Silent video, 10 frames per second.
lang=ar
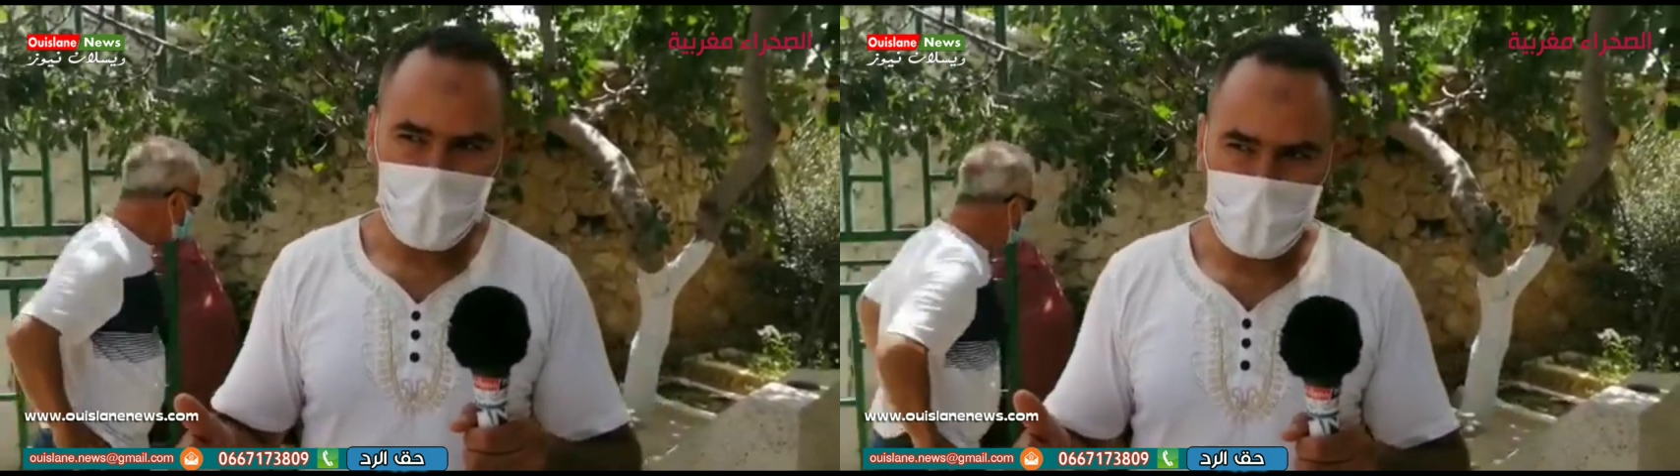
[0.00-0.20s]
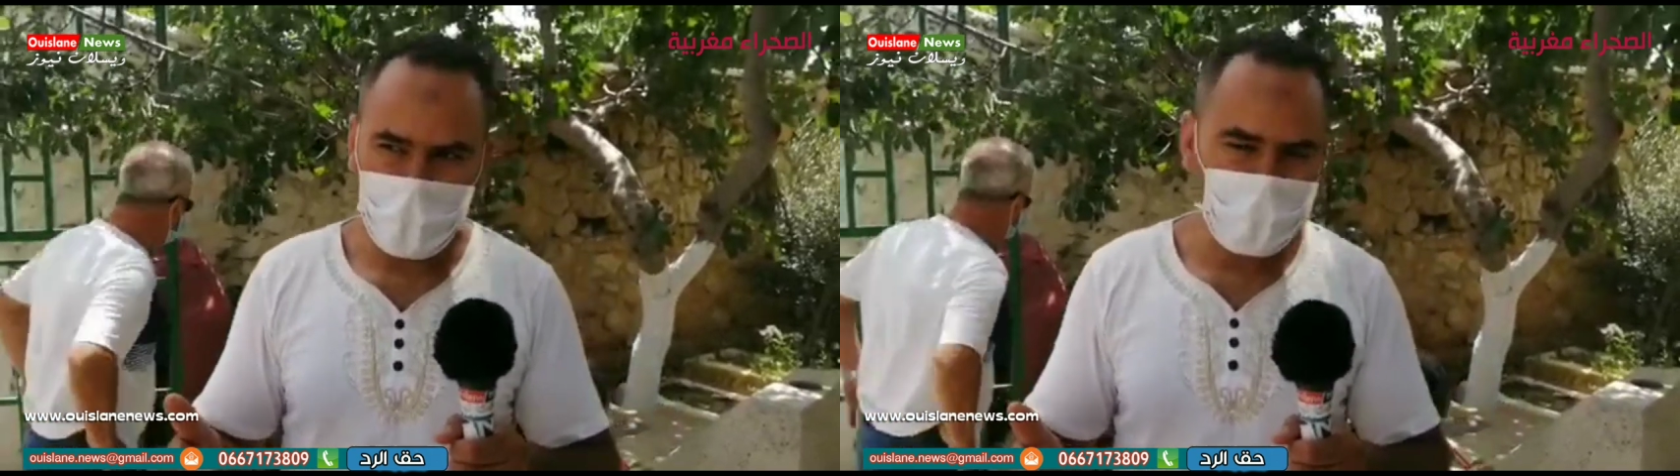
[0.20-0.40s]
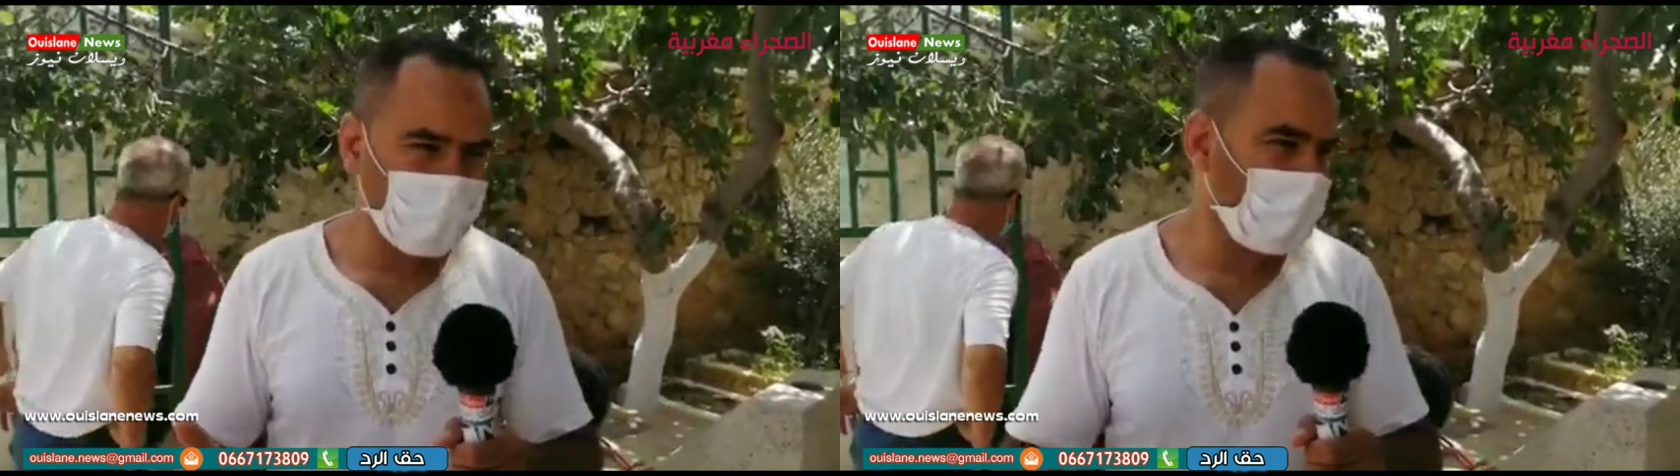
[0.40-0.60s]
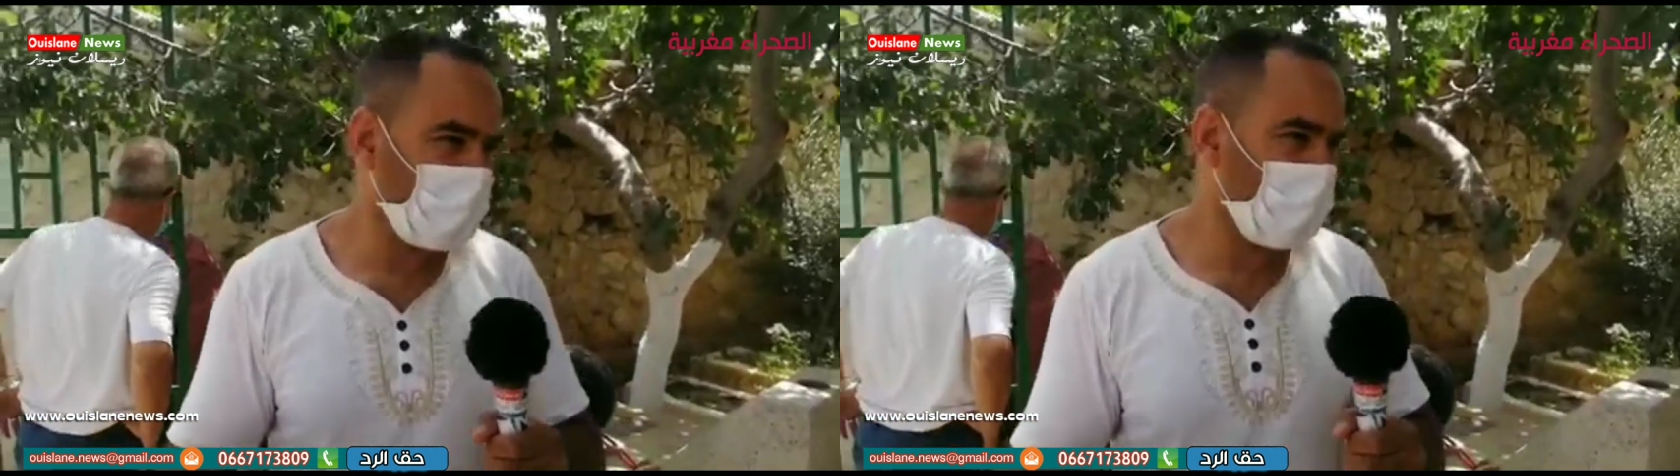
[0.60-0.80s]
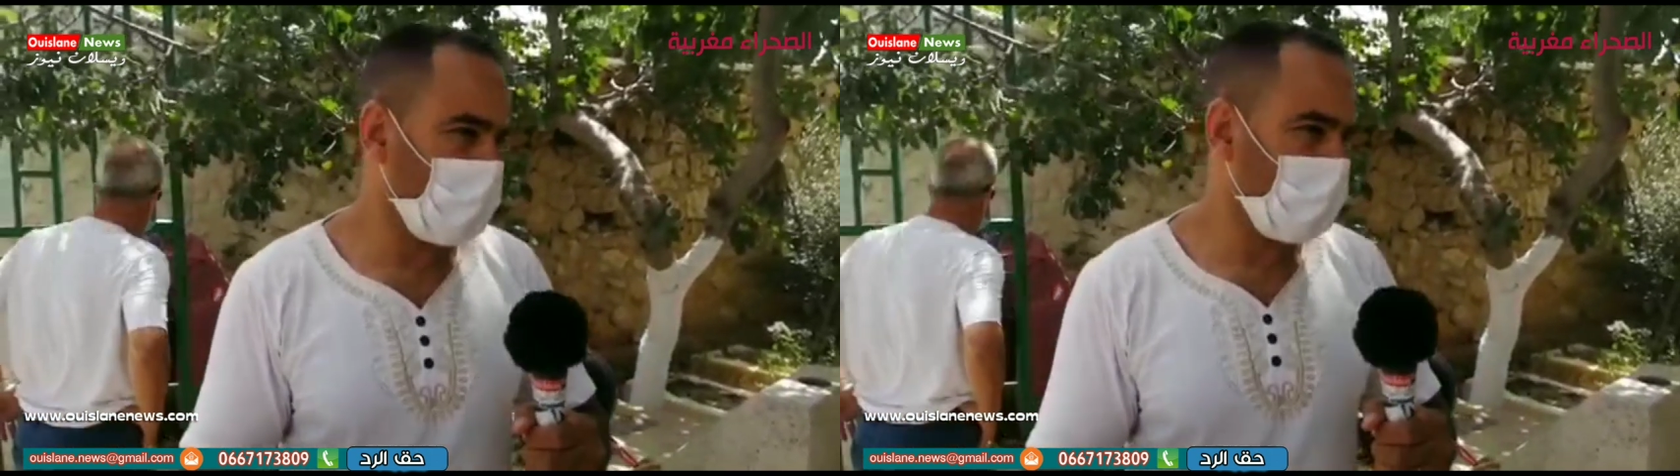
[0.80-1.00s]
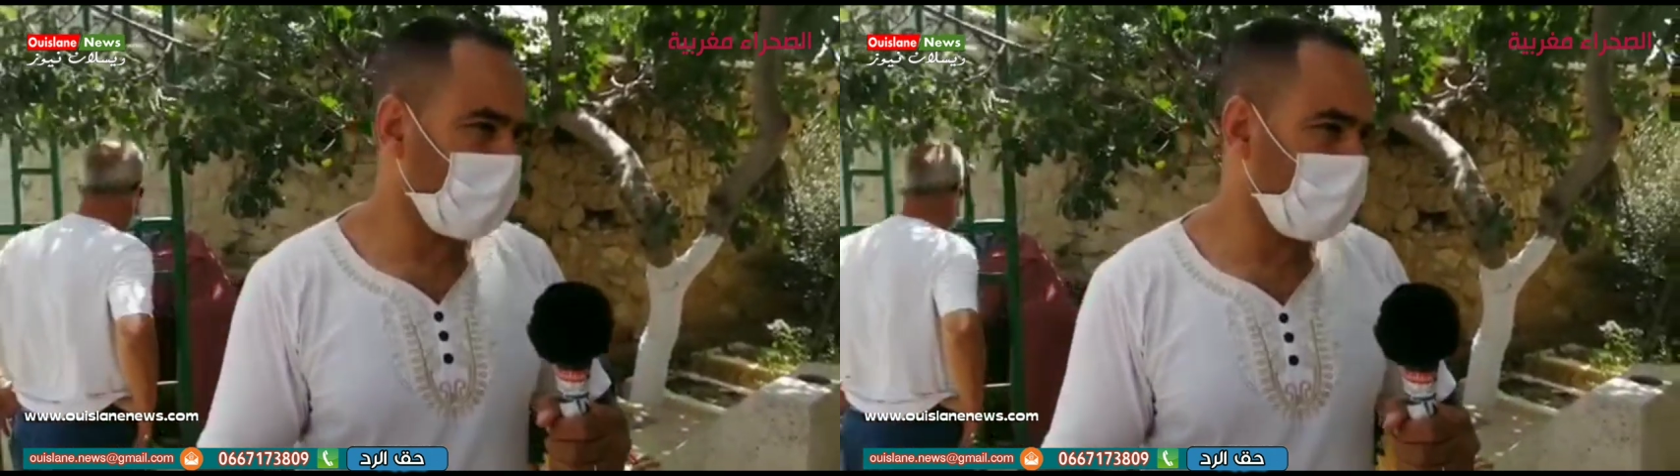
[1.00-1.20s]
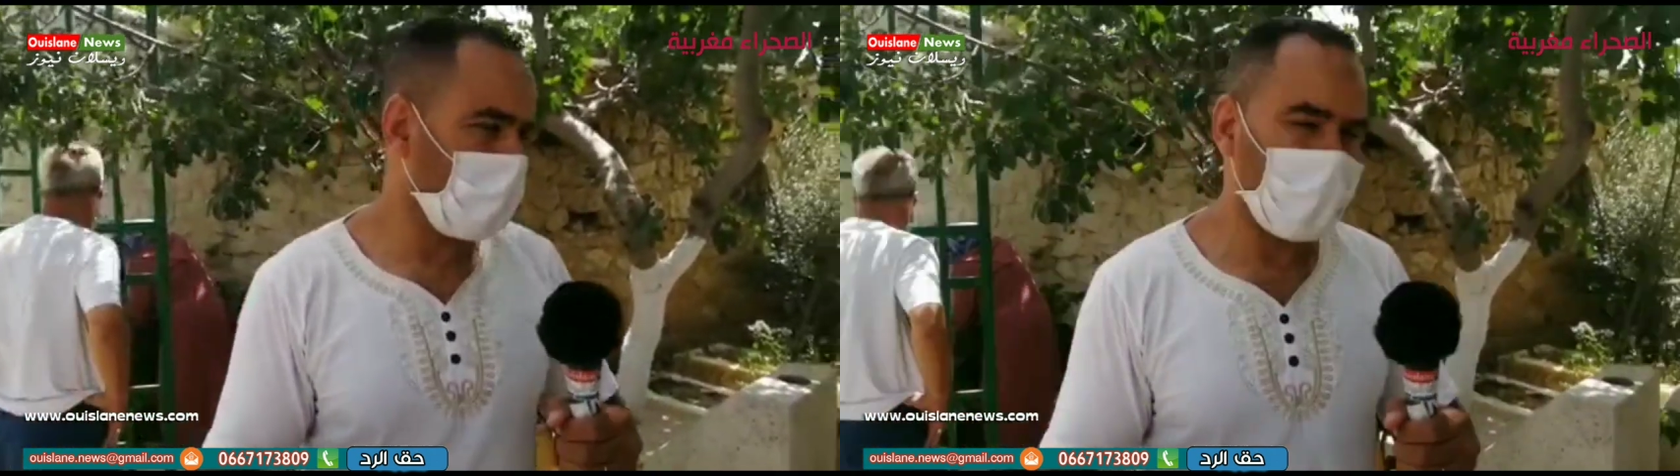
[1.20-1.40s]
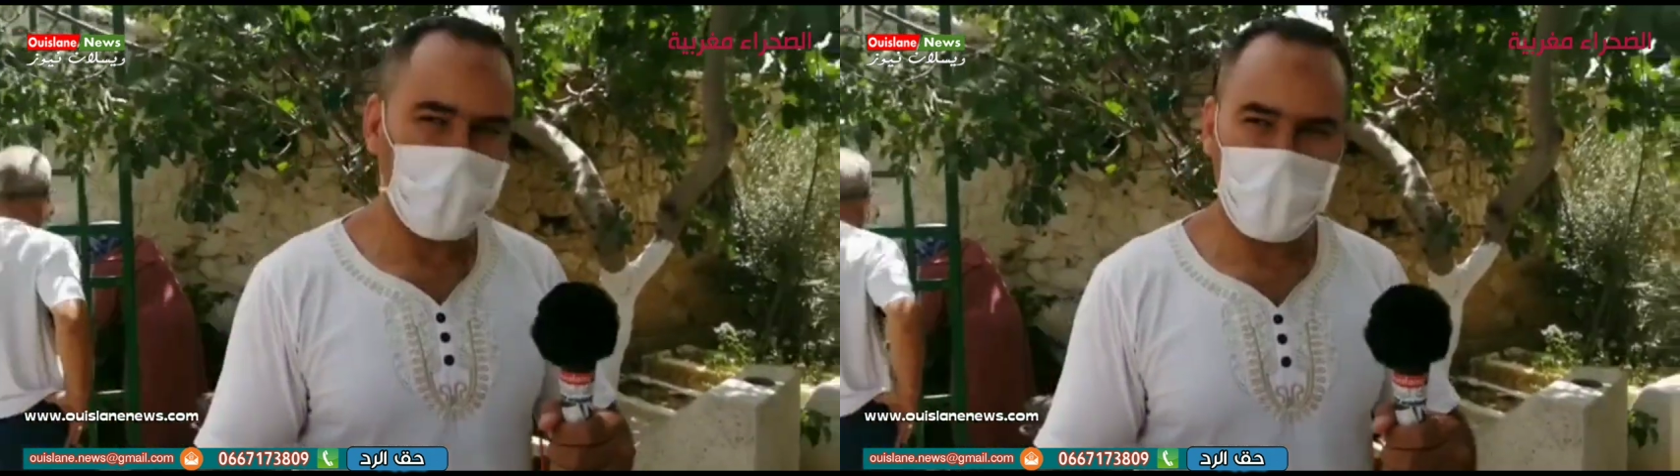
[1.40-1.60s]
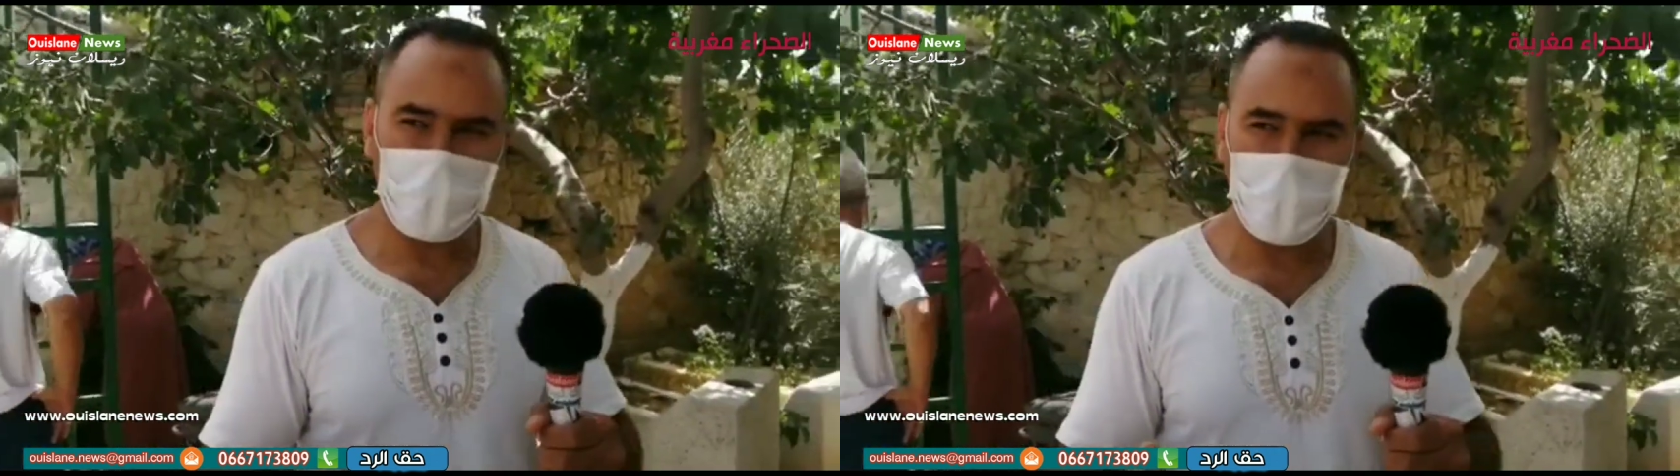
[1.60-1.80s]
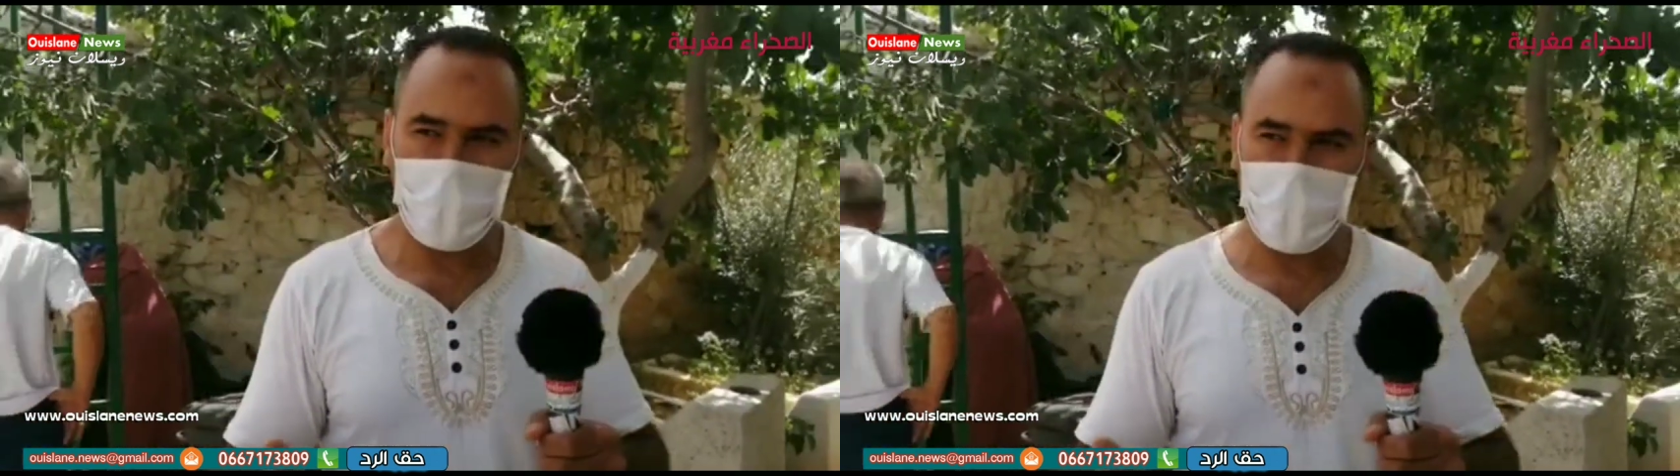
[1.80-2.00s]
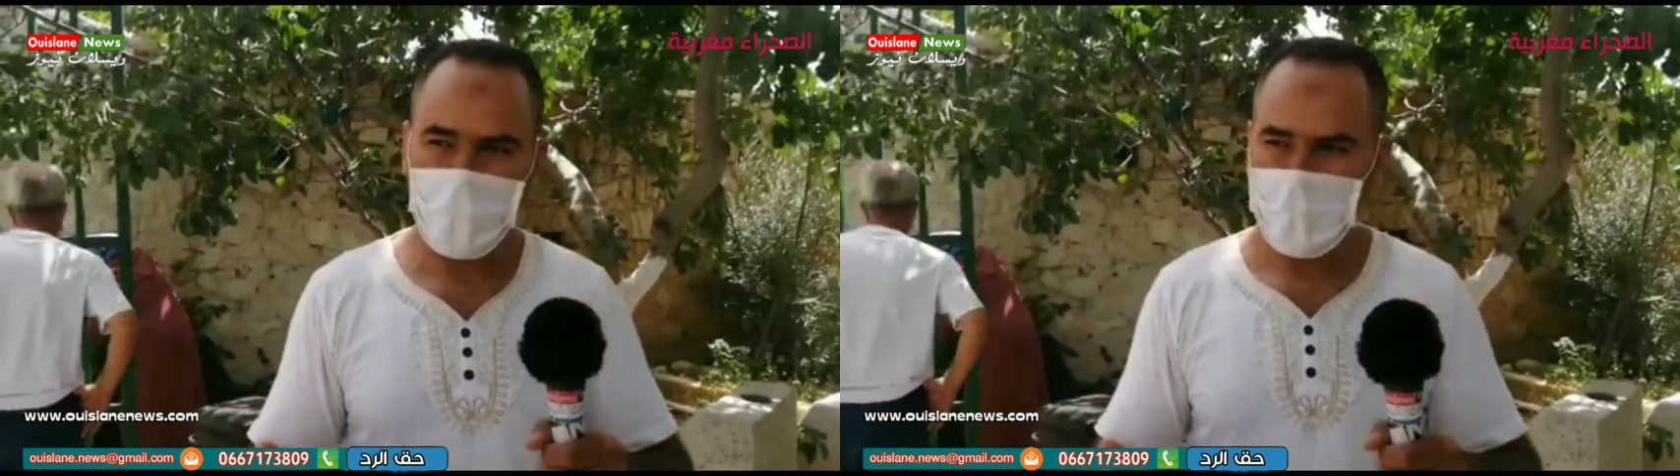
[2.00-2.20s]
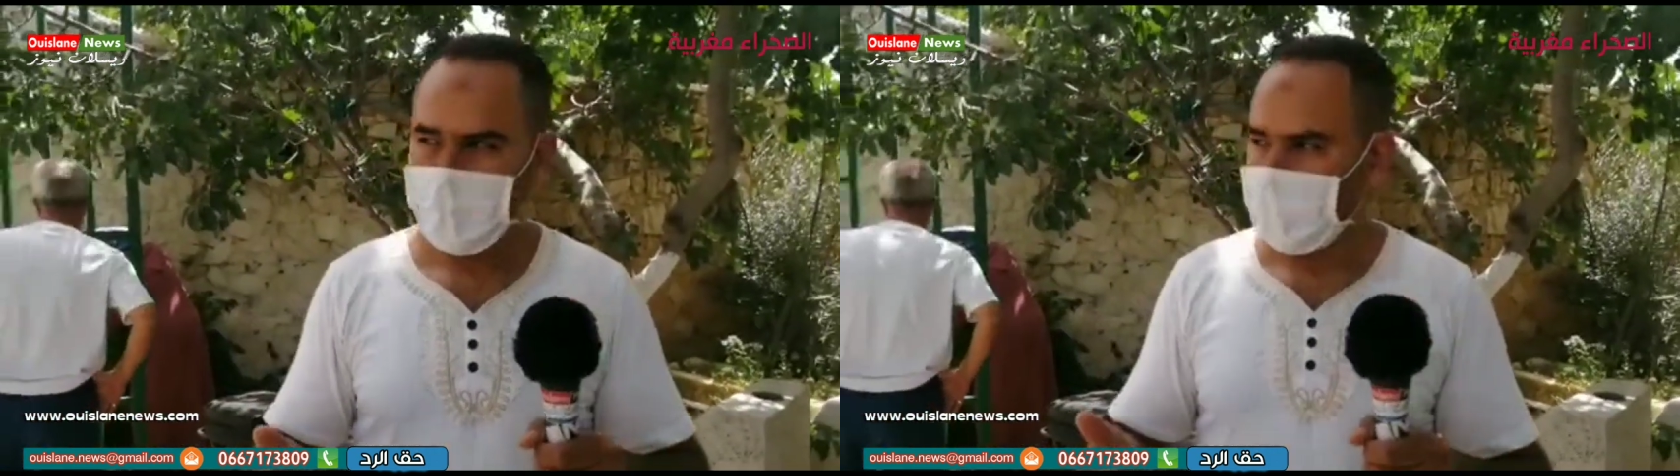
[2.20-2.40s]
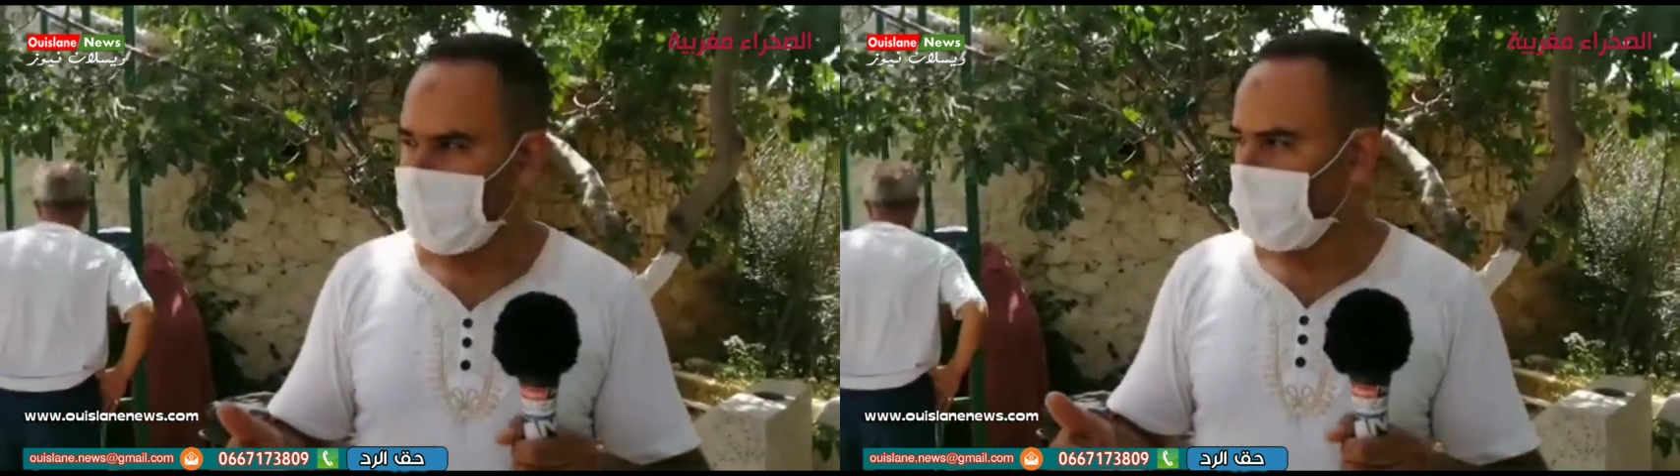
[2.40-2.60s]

اللي اللي كيتوافدوا على هذه المقبره ديال